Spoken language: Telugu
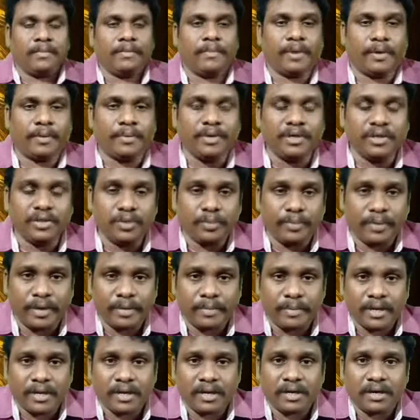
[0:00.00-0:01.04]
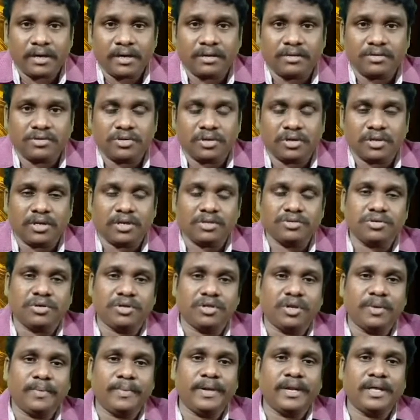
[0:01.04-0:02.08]
ప్రభునందు ప్రియమైన సోదర
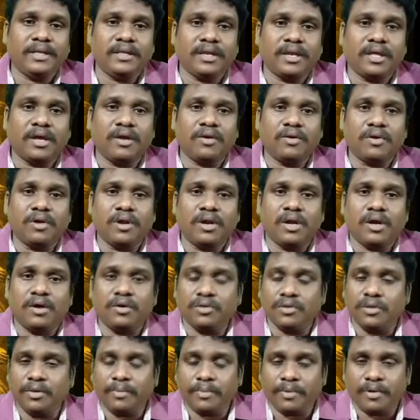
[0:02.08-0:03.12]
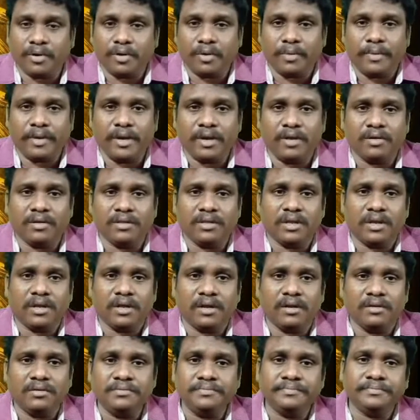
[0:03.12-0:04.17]
సోదరిమలందరికీ కూడా నా హృదయపూర్వకమైన
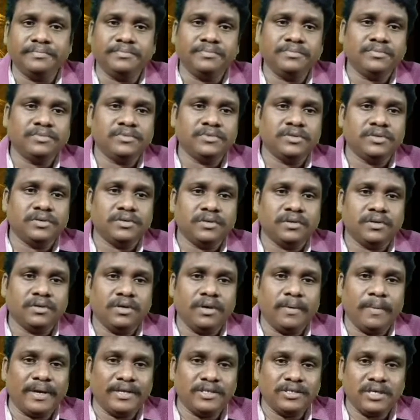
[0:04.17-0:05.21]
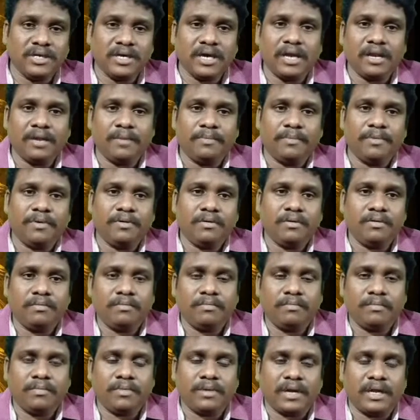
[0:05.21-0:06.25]
వందనాలు ఈ మధ్యకాలంలో
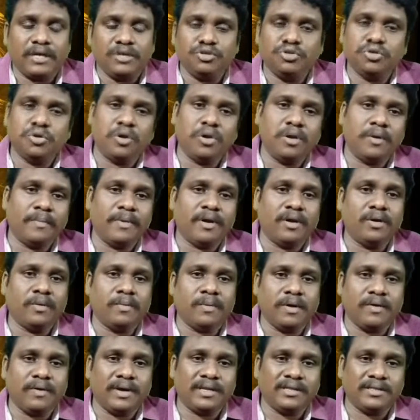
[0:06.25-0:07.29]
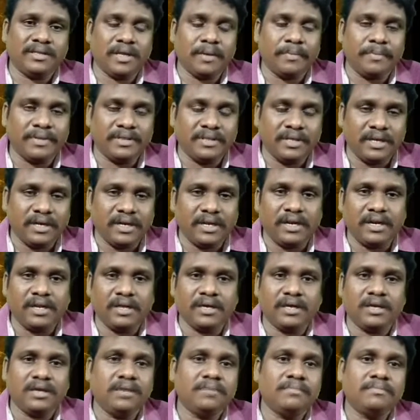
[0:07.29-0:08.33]
క్రైస్తవుల మనోభావాలకు
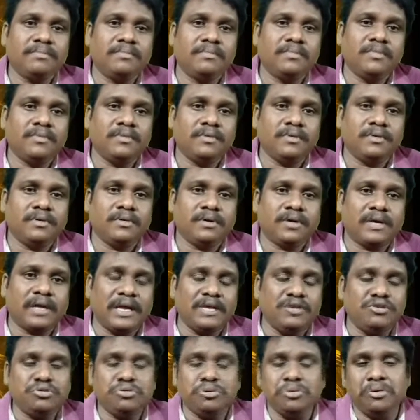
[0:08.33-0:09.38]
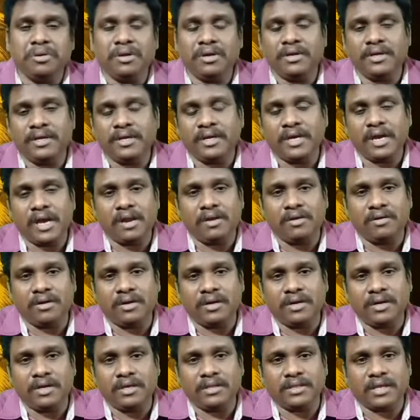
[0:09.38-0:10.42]
దెబ్బతీయడానికి క్రైస్తవులను ఇండియాలో
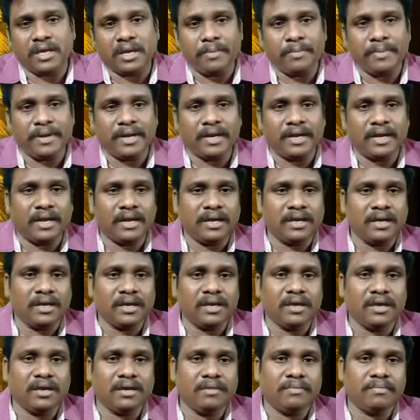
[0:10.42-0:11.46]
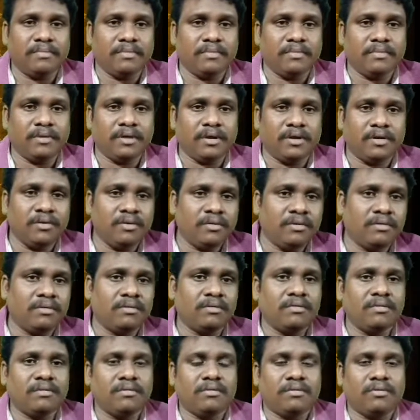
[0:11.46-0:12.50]
నుండి తరిమేయడానికి ఎన్నో
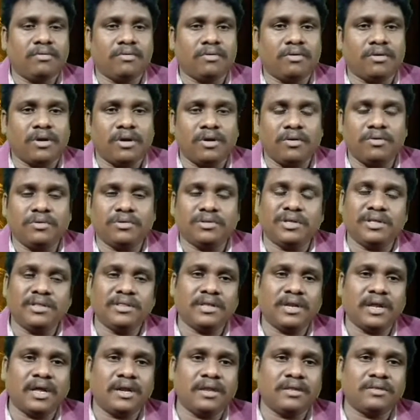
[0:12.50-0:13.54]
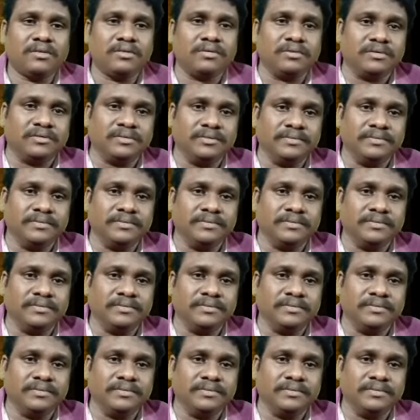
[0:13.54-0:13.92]
కుట్రల కుతంత్రాలతో